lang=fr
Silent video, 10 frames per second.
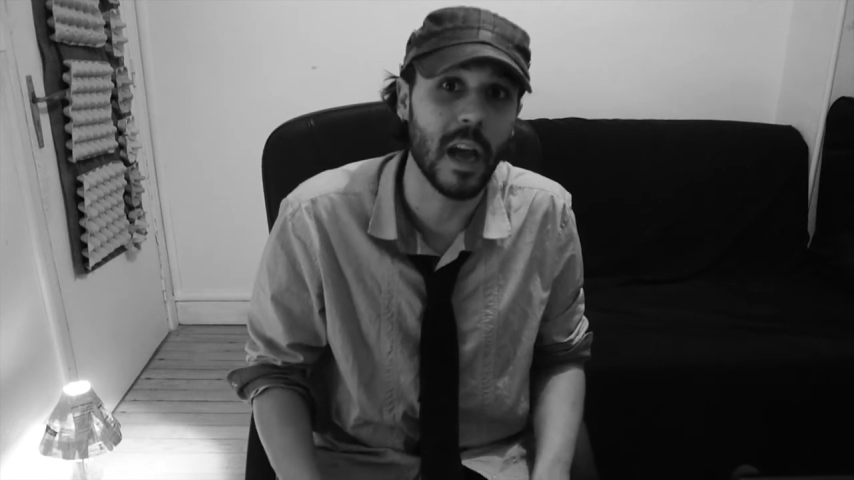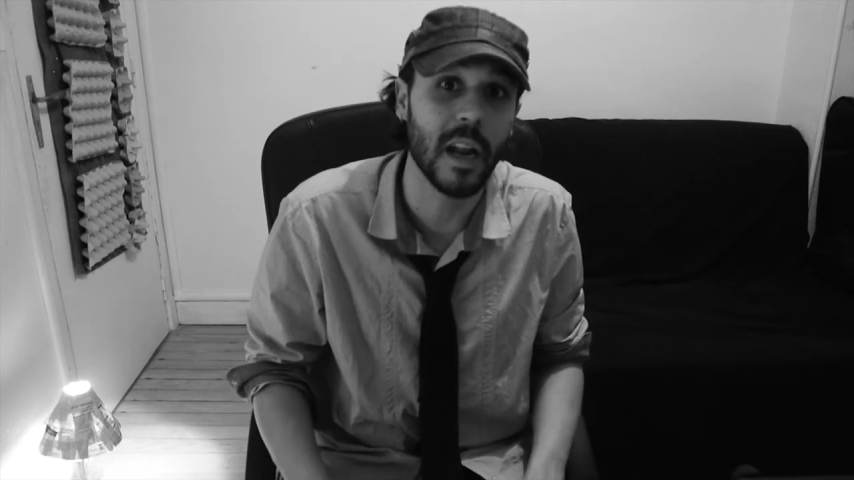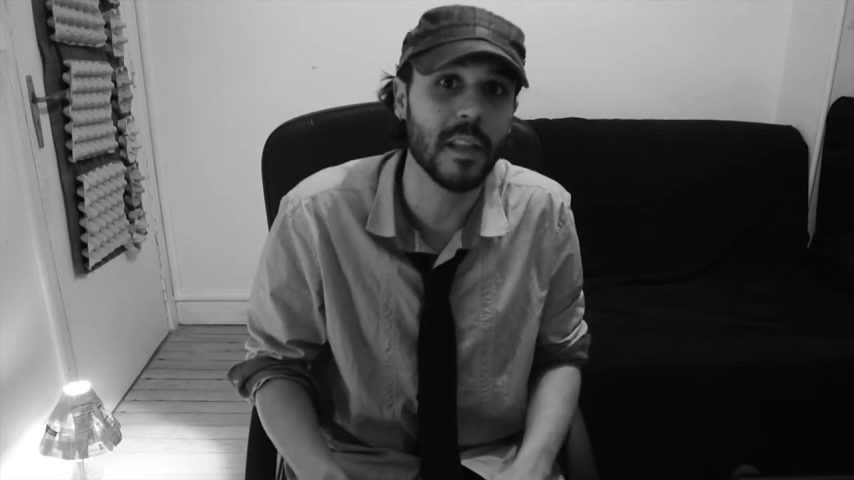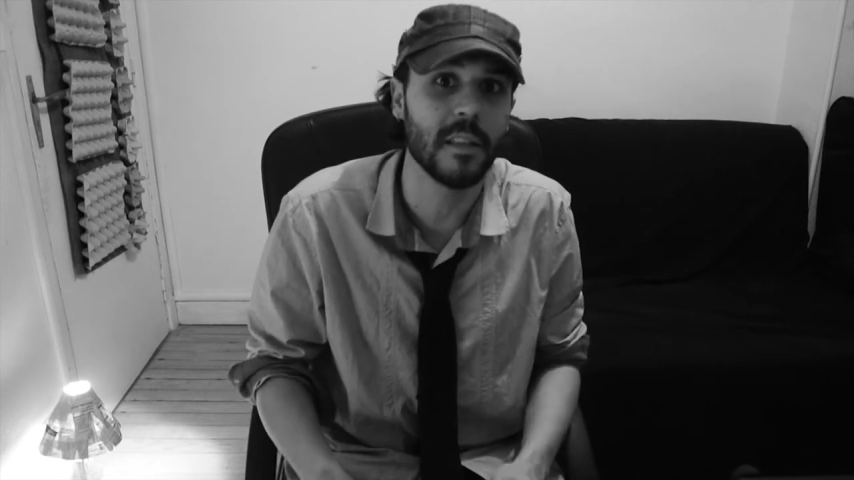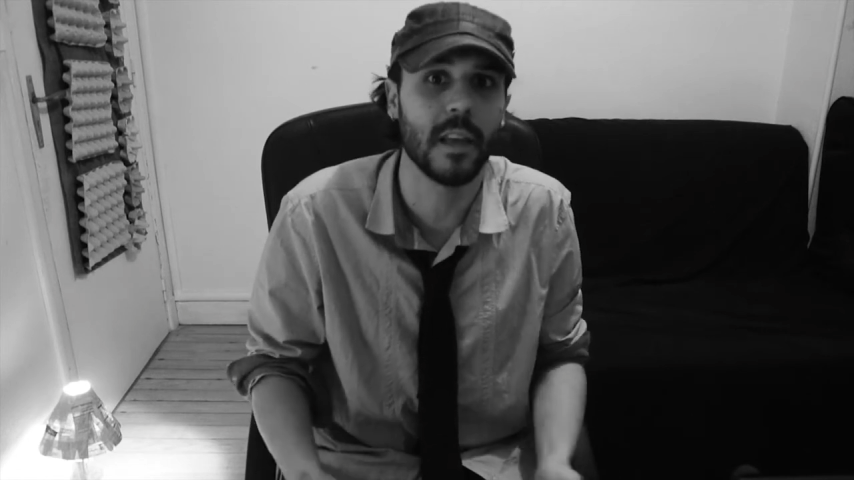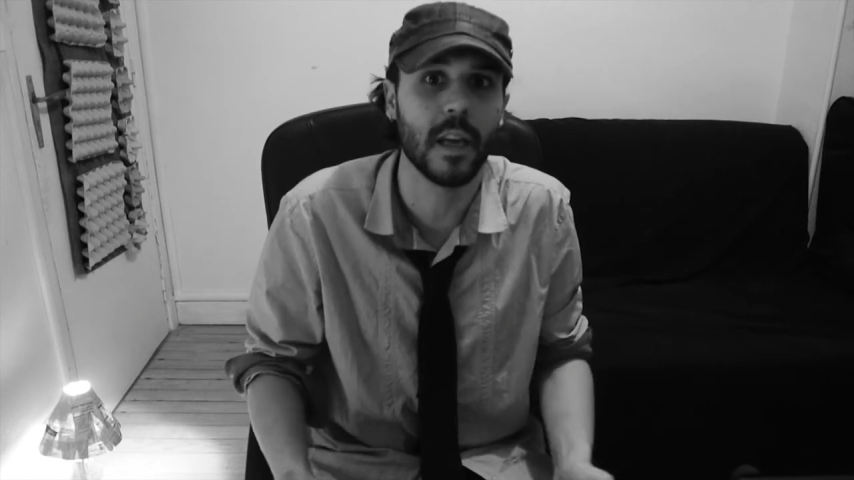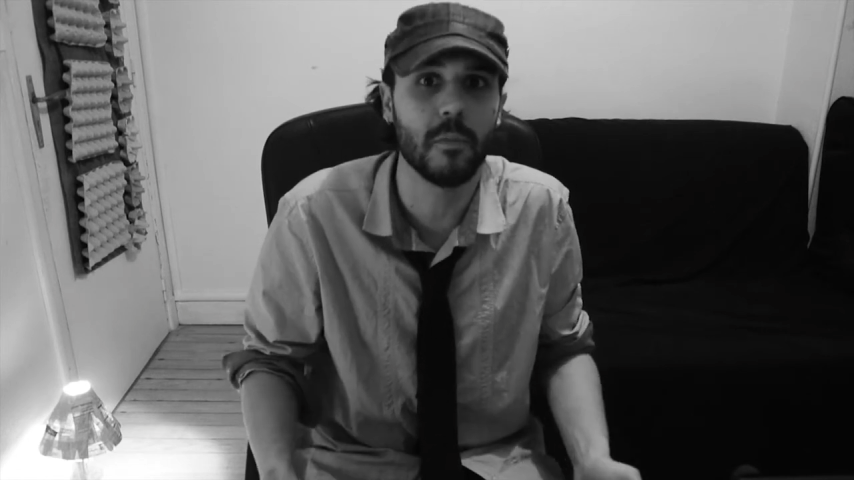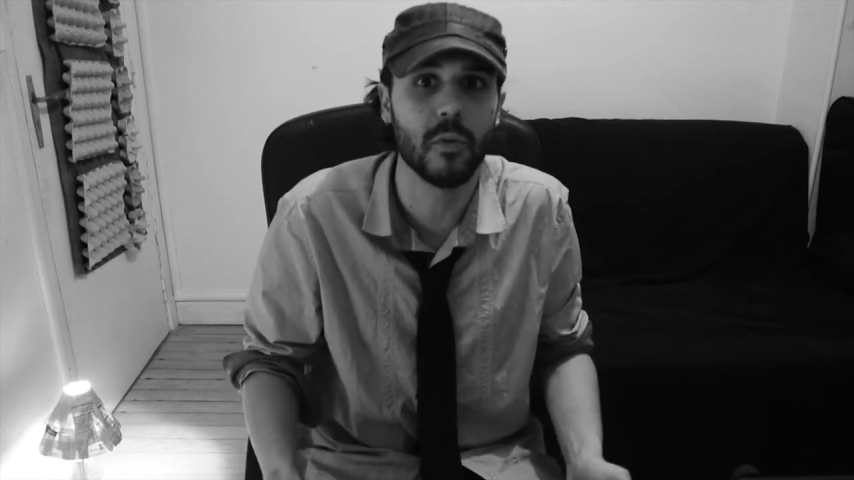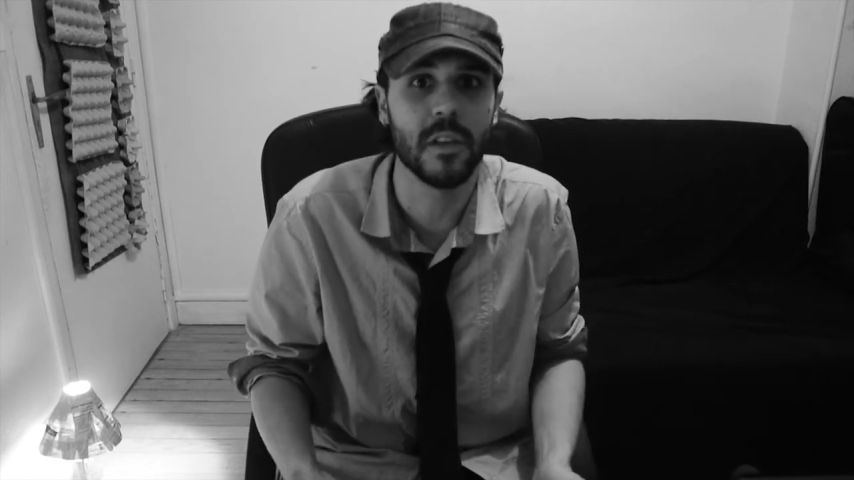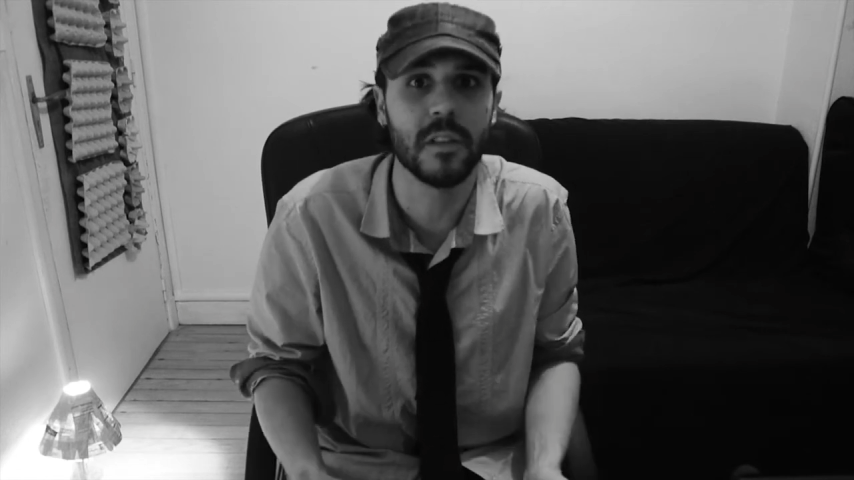à l'aide des
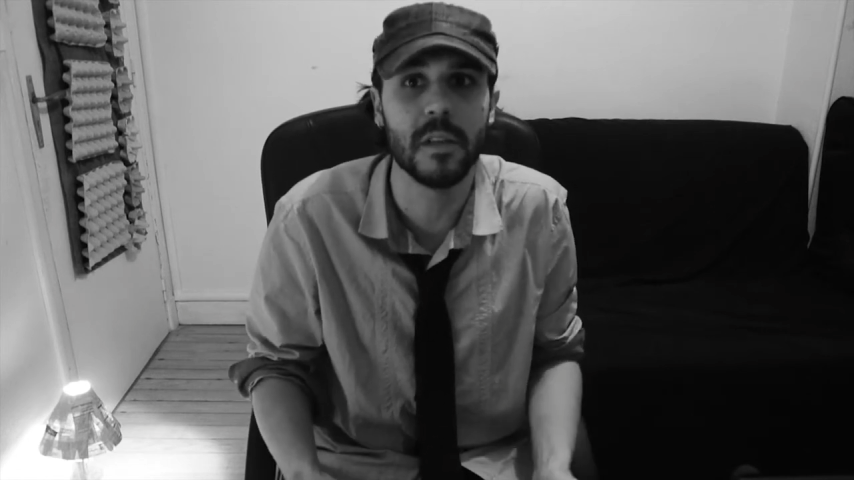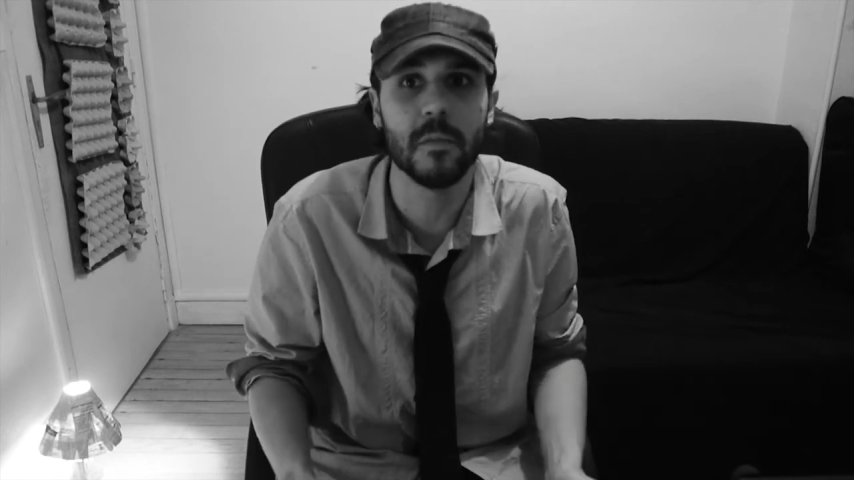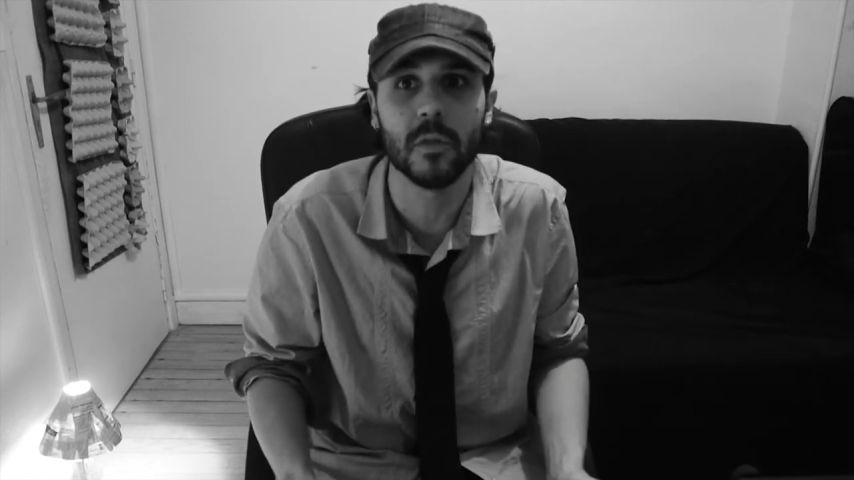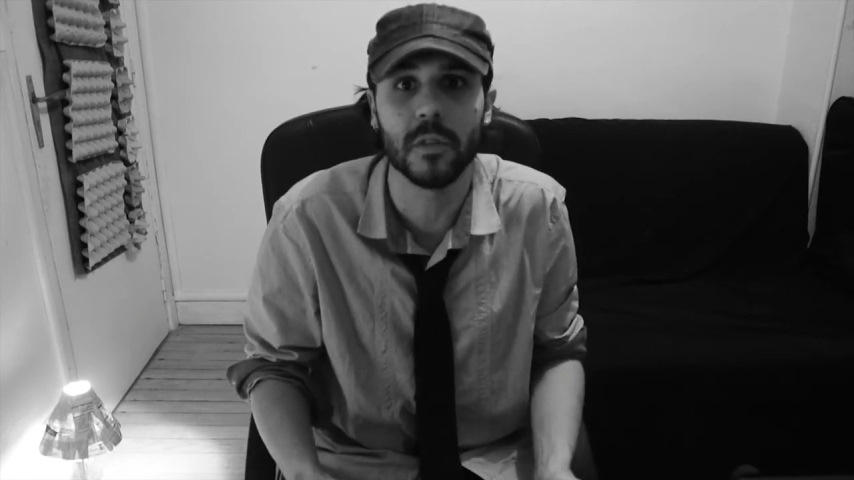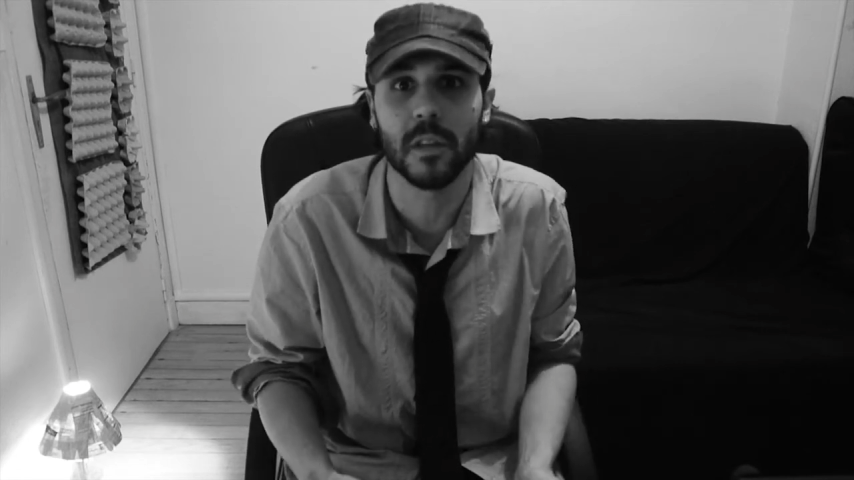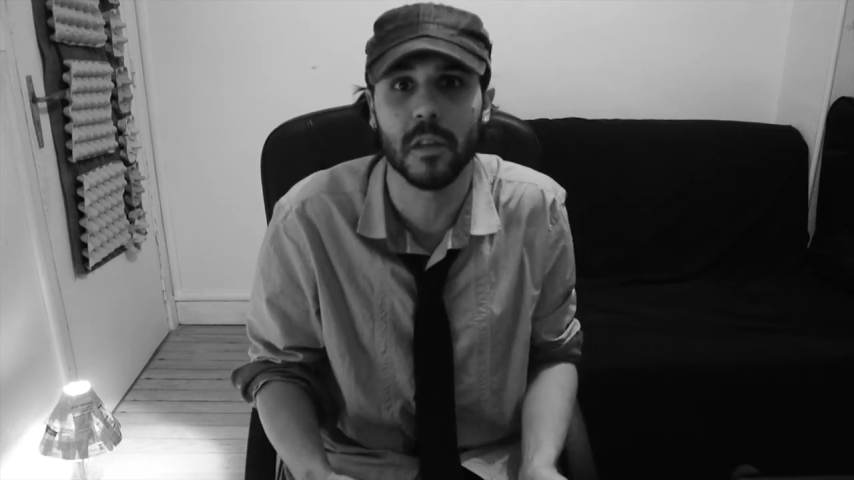gribouillis immondes et